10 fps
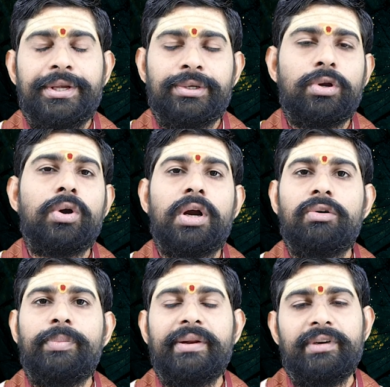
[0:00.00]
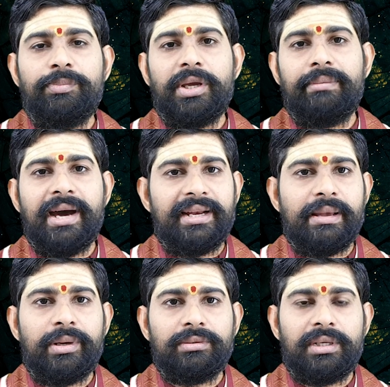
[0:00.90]
ఇంట్లో గొడవపడి విడిపోయిన
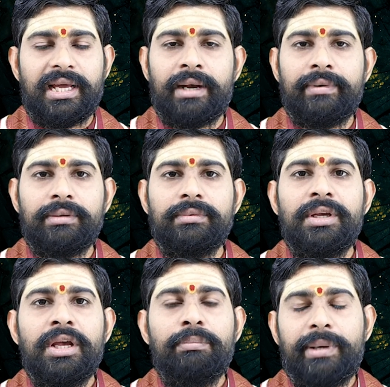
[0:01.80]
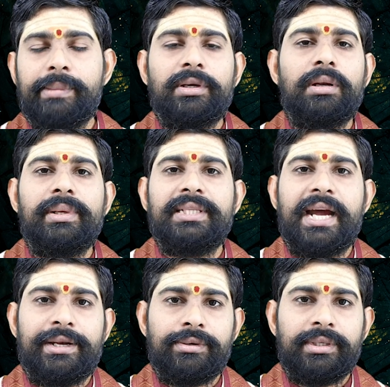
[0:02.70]
భార్యాభర్తలు కలవడం ప్రేమికుల మధ్య
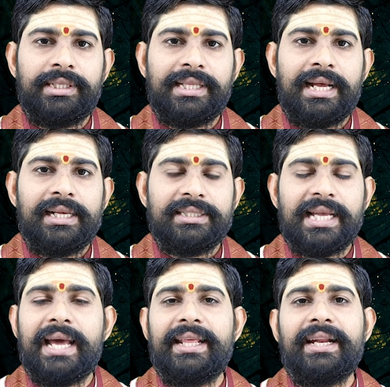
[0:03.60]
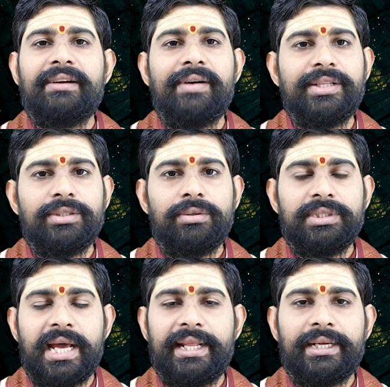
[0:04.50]
అన్యోన్యత శారీరక వాంఛలు
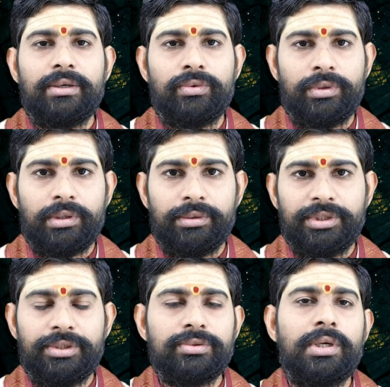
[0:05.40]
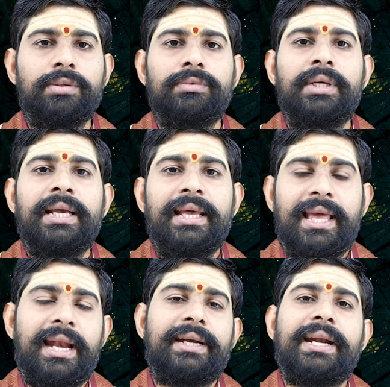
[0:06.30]
శారీరక కోరికలు తీర్చుకోవడం
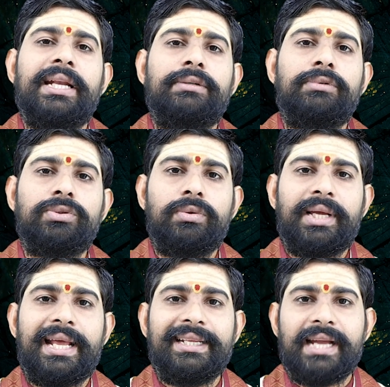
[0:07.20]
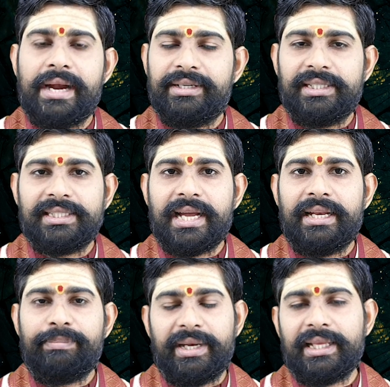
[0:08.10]
ఎలక్ట్రానిక్ వస్తువులు కానీ గాడ్జెట్స్
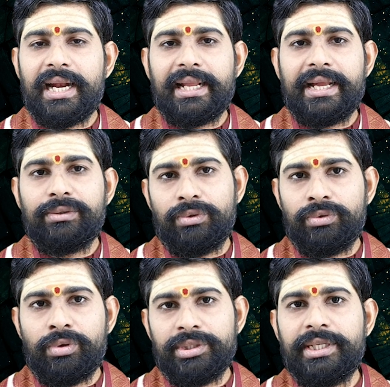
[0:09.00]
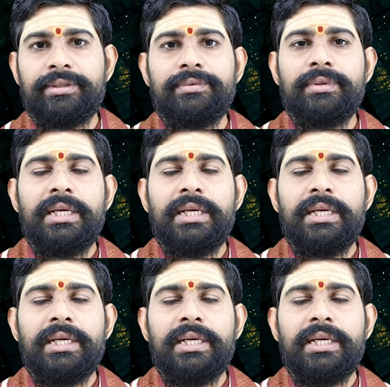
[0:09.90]
కానీ పరికరాలు కానీ కొనుగోలు చేయడం